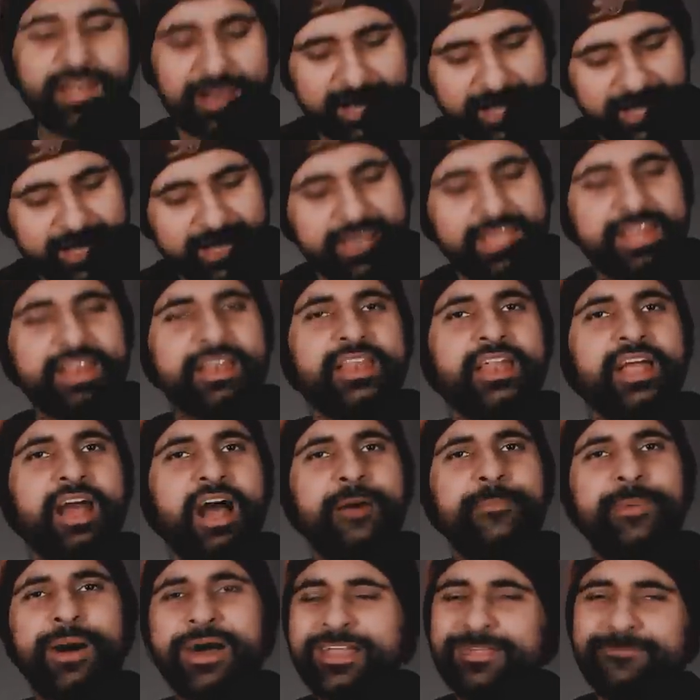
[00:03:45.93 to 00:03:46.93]
लेकिन
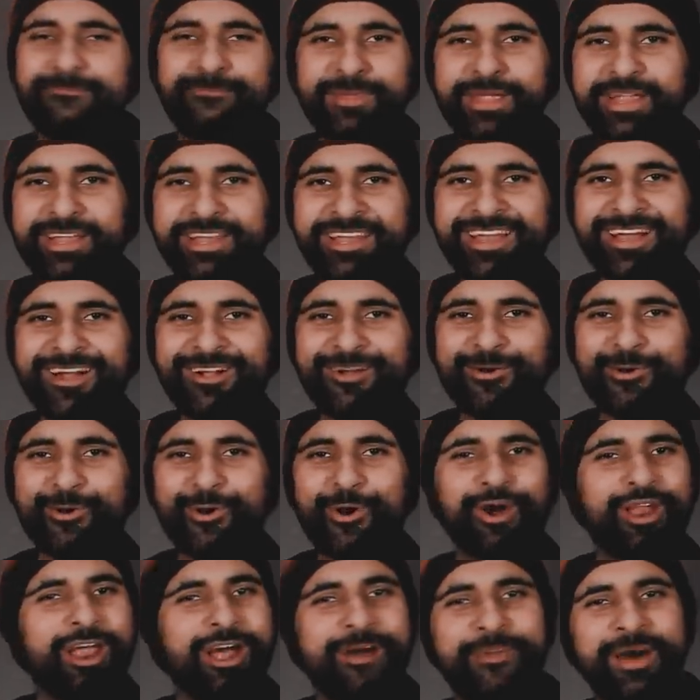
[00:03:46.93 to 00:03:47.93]
हमारी मीडिया को
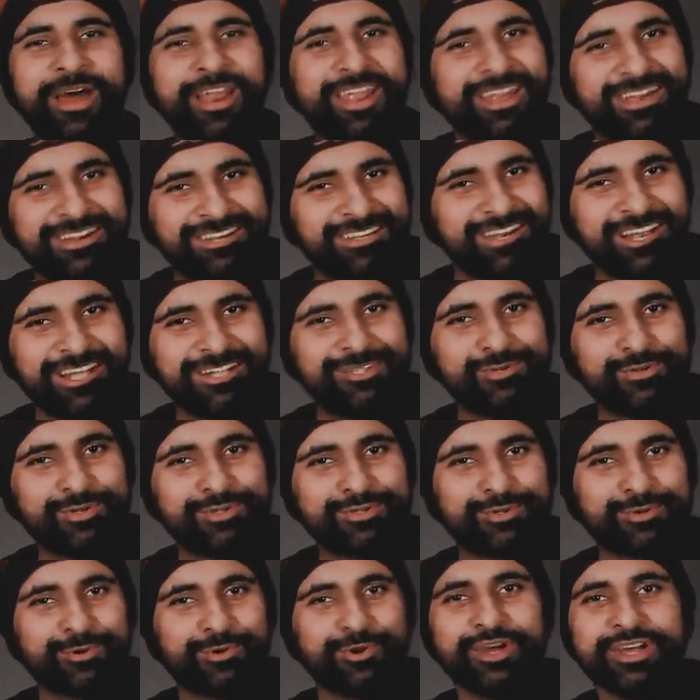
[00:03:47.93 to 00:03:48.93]
और हमारे
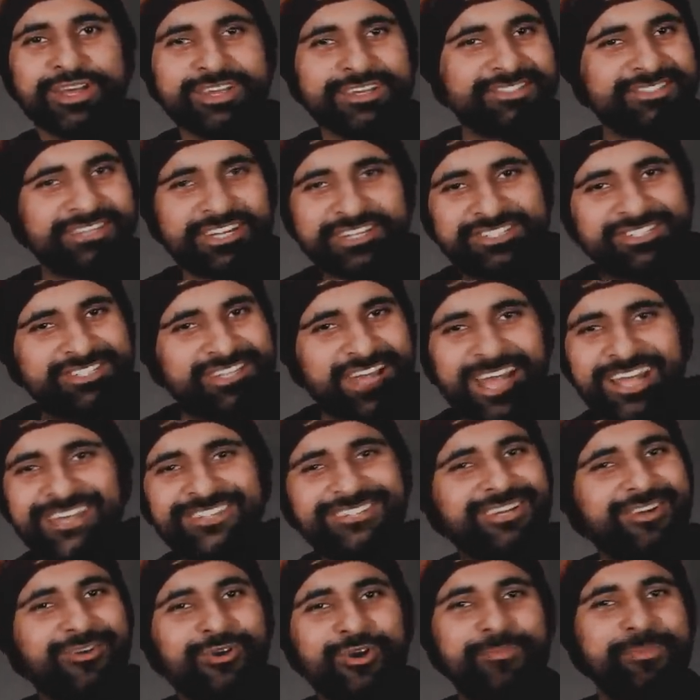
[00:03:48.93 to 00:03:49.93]
इंटेलेक्चुअल्स को सच्चाई
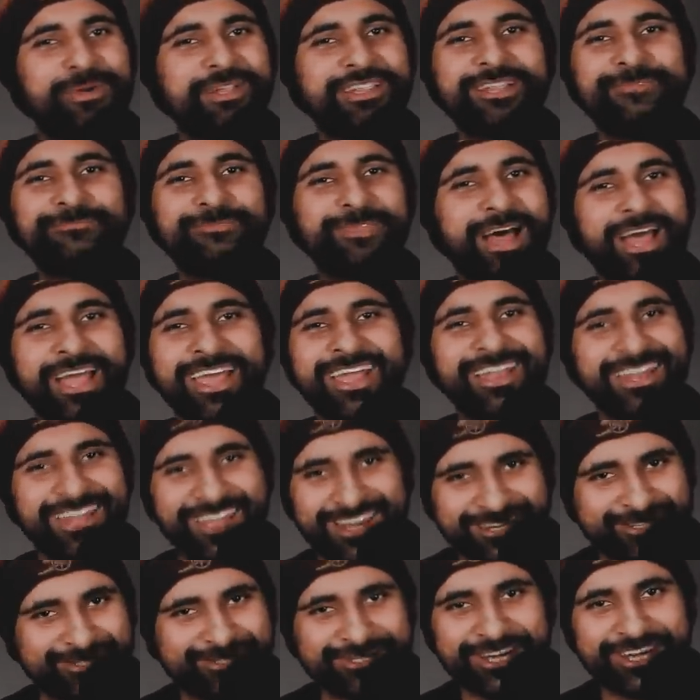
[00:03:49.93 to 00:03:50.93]
से कोई मतलब था ही
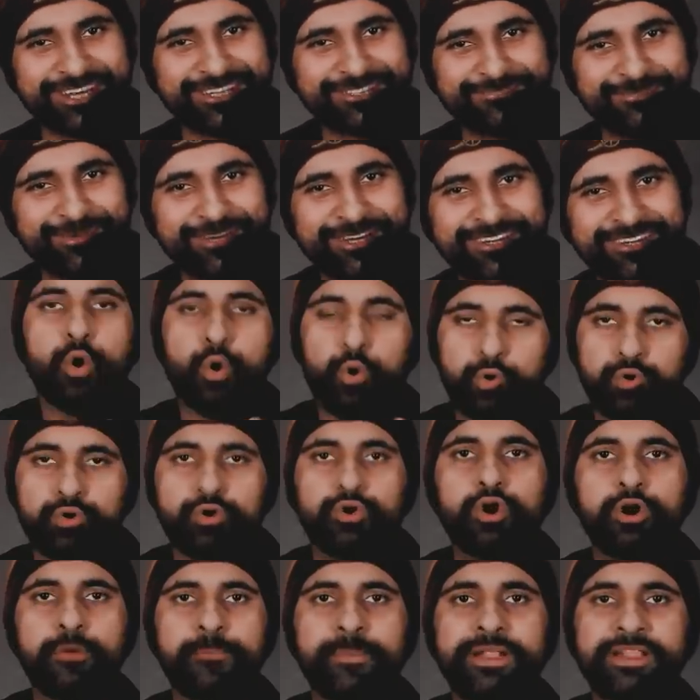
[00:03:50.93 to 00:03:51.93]
नहीं इस केस में
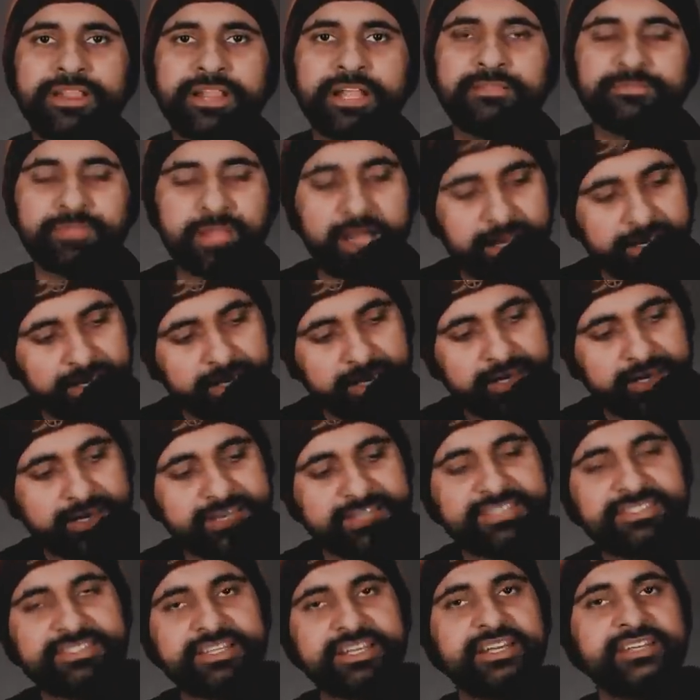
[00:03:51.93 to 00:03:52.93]
उनको मतलब था कि
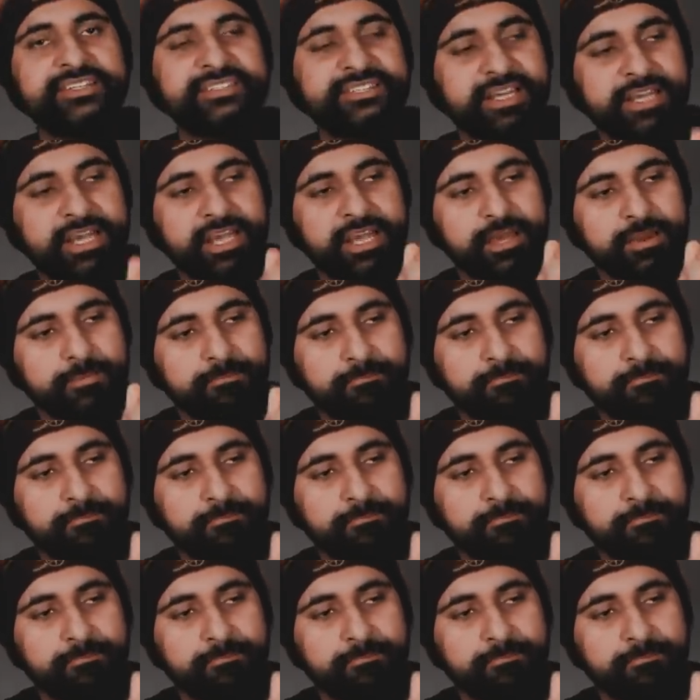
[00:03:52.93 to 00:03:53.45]
किस तरह से